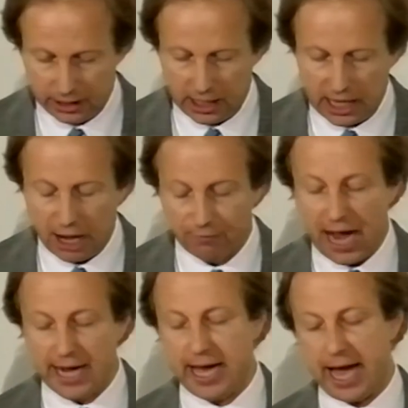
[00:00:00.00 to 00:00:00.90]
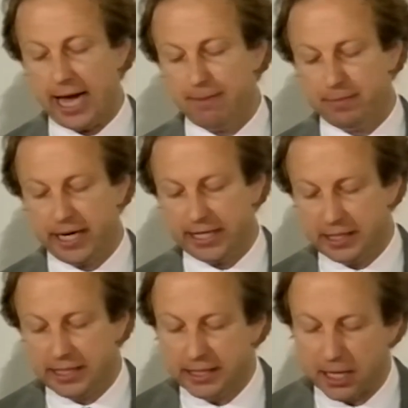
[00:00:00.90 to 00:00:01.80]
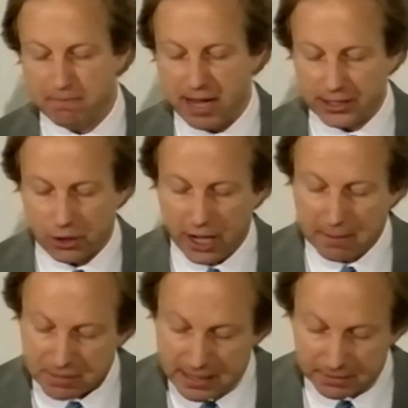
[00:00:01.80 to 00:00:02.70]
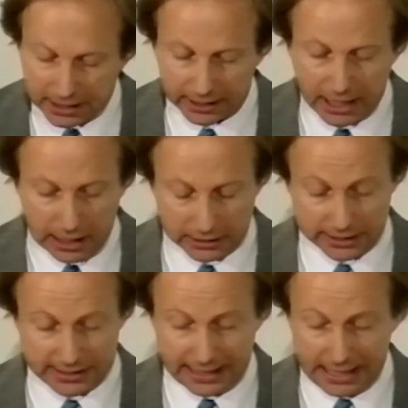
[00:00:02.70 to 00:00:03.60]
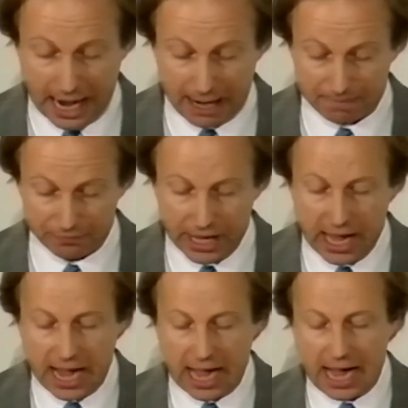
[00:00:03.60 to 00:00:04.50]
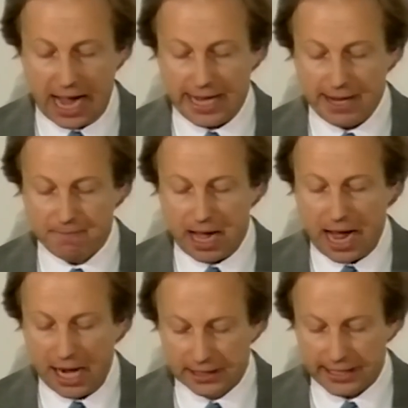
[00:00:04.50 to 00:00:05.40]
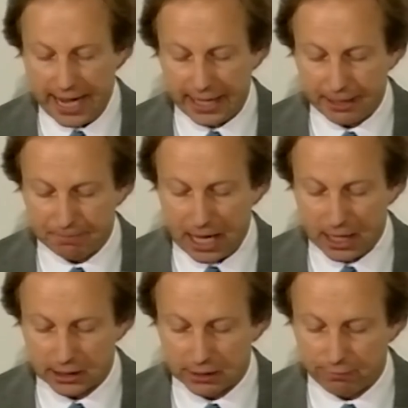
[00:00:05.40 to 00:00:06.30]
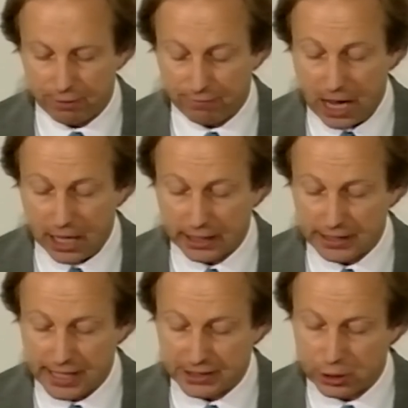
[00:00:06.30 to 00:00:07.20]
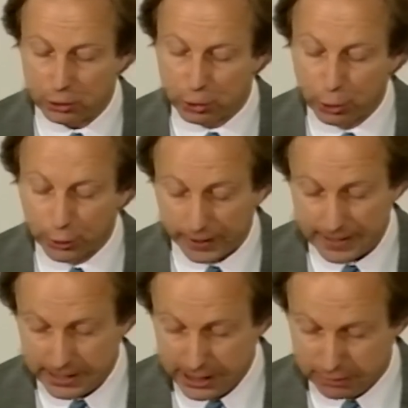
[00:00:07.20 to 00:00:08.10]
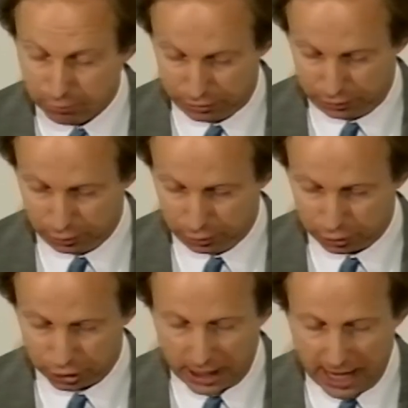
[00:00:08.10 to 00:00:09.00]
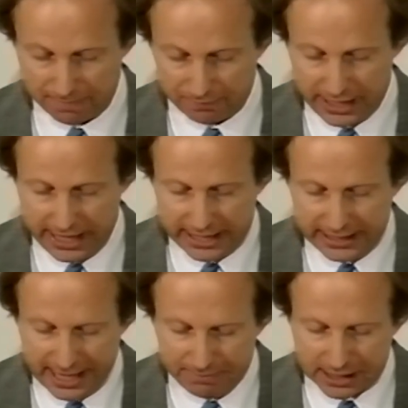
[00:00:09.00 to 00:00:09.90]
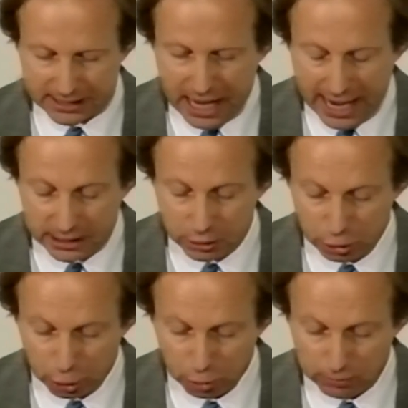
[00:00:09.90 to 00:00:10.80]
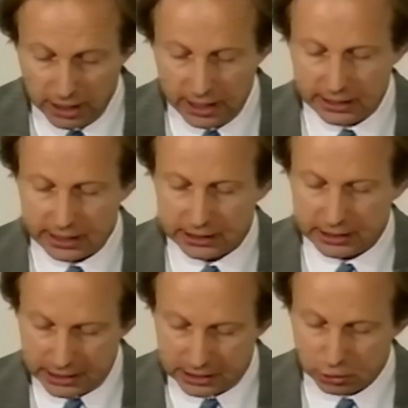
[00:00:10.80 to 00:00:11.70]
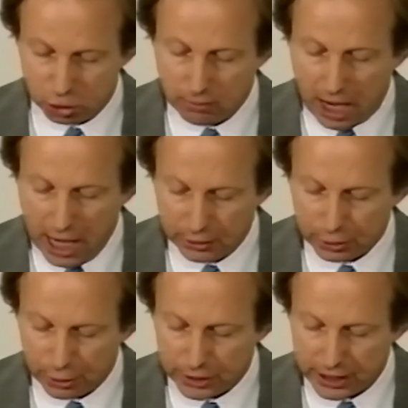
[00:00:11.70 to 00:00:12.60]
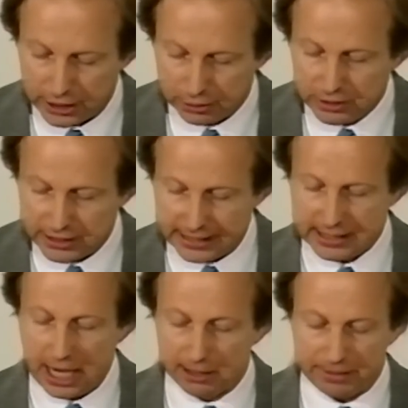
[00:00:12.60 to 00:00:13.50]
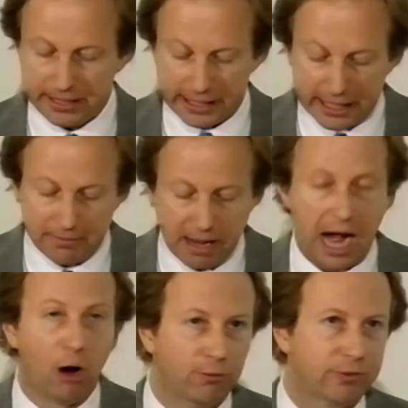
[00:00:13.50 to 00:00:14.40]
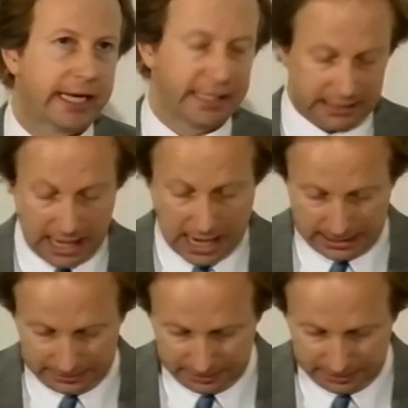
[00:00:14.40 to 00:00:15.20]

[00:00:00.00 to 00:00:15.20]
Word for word: Auf einer Ebene ist dieser Mesonabim-Charakter der Gaben einem althergebrachten Verfahren des Synkretismus zuzuschreiben, in dem das Heidentum das Christentum ankündigt und deshalb in ihm aufgehen kann.